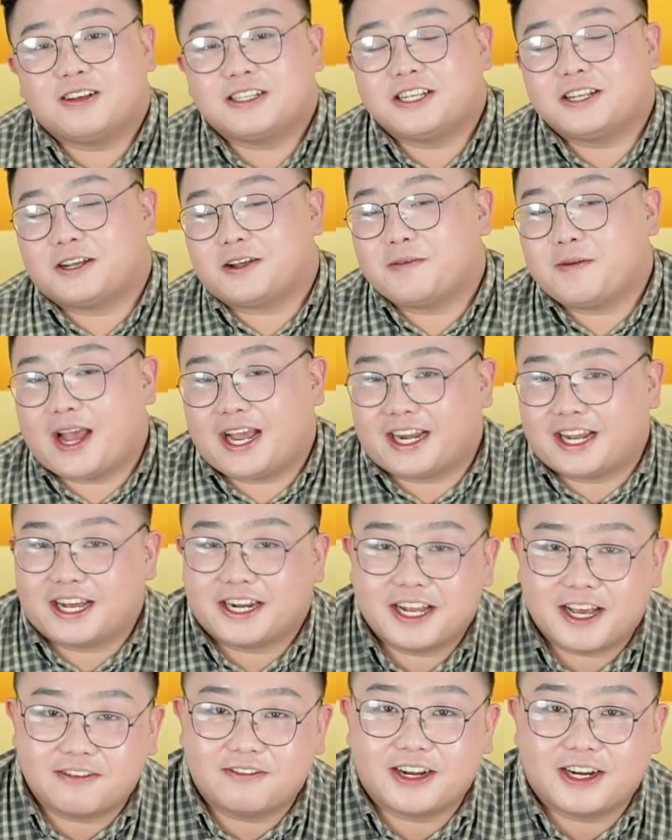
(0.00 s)
và xin chào các bạn đã
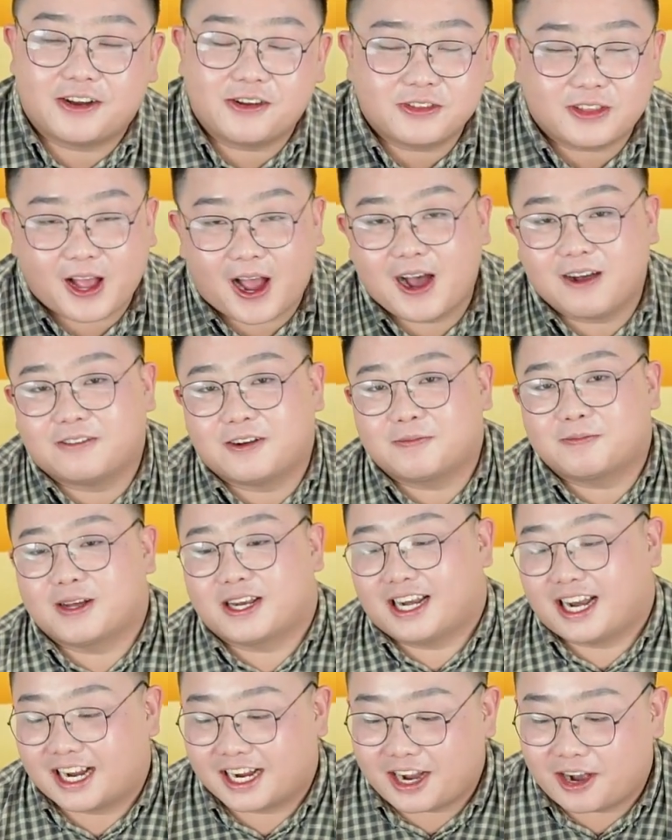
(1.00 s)
đến với Gấu To và
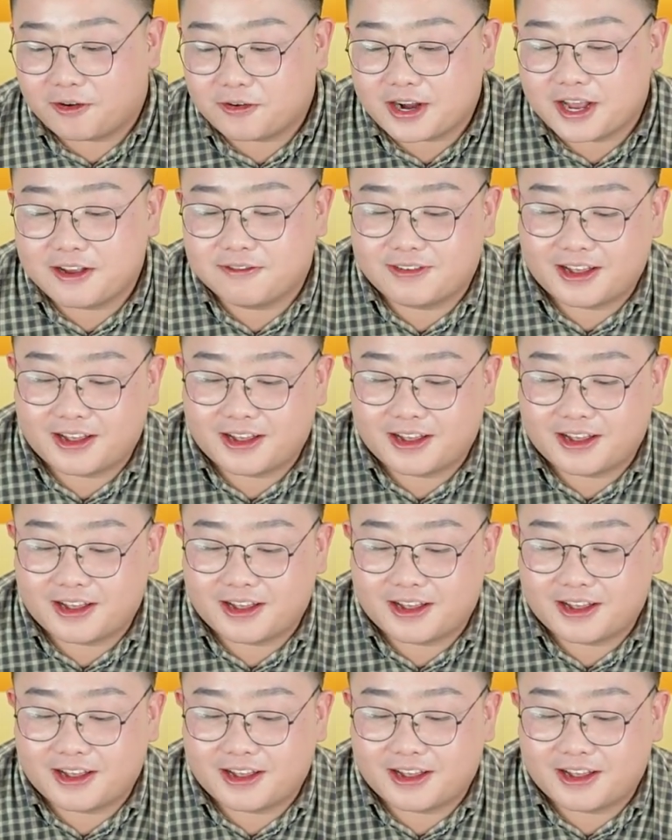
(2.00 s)
mình là Gấu Đây